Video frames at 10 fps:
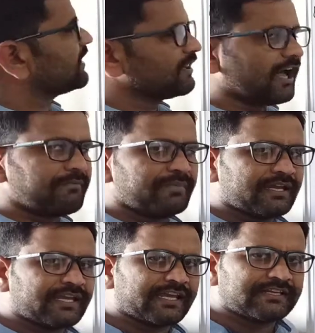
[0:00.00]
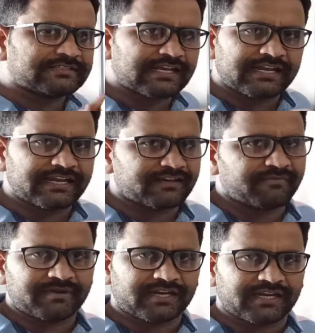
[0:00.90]
नाभिकीय सलयन
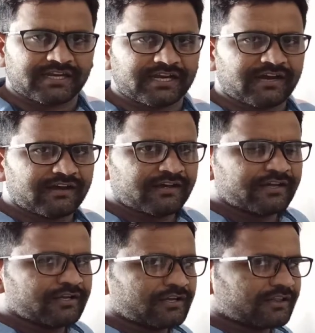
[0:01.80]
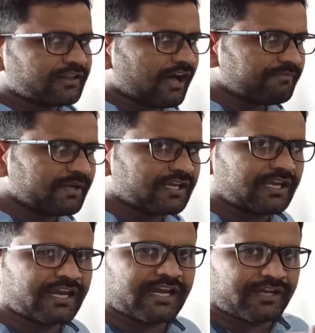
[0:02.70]
अभिक्रिया
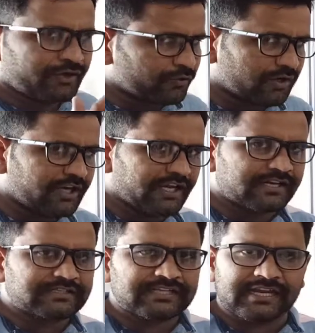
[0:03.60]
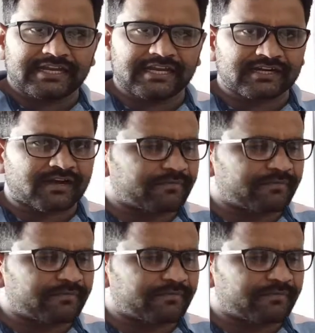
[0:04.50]
नाभिकीय न्यूक्लियर सलयन का